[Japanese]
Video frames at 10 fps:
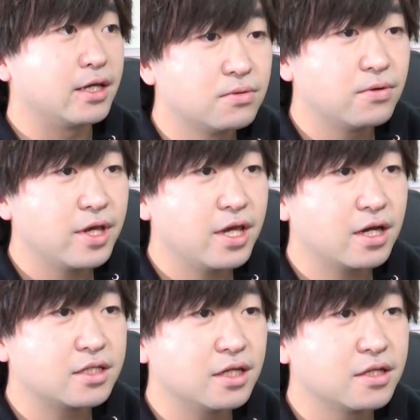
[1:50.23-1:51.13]
東映
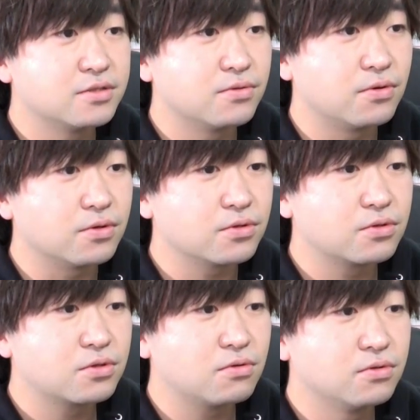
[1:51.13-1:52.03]
画チャンネルの方、
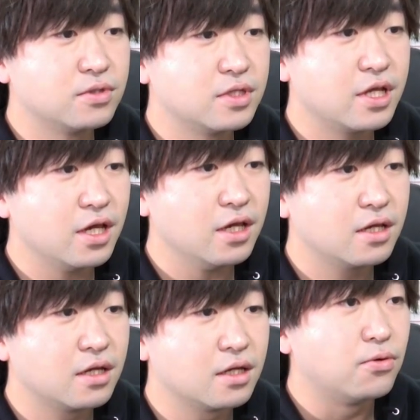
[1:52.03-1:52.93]
飛んで、
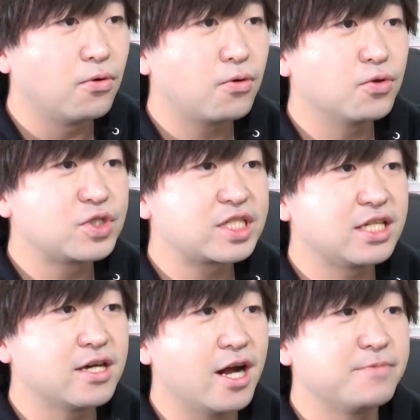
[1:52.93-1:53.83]
老後の資
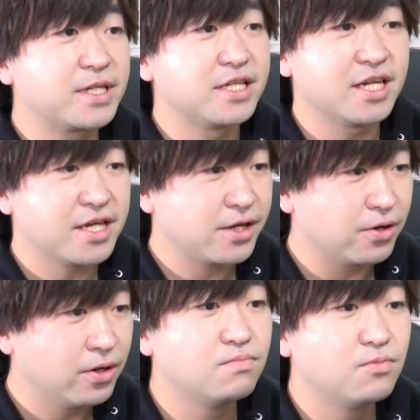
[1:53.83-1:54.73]
金がありませんじゃない
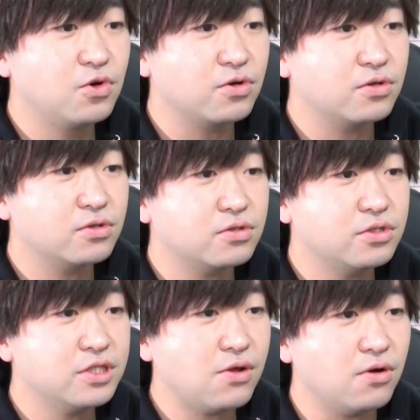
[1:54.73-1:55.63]
よ。もう、
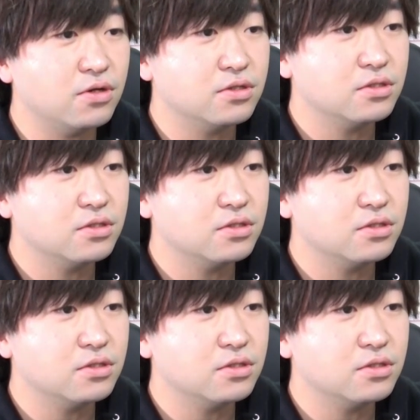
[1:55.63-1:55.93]
来るだろ。